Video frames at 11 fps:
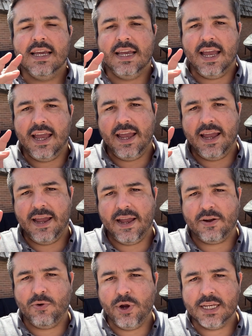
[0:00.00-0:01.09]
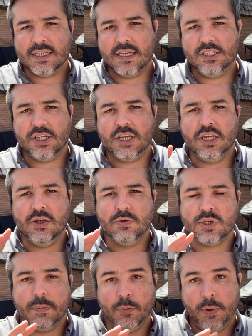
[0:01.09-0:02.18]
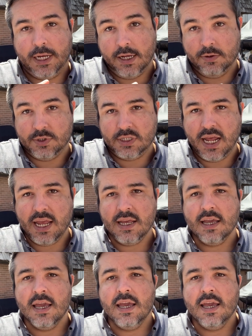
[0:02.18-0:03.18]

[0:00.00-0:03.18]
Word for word: é, coisa de que os republicanos têm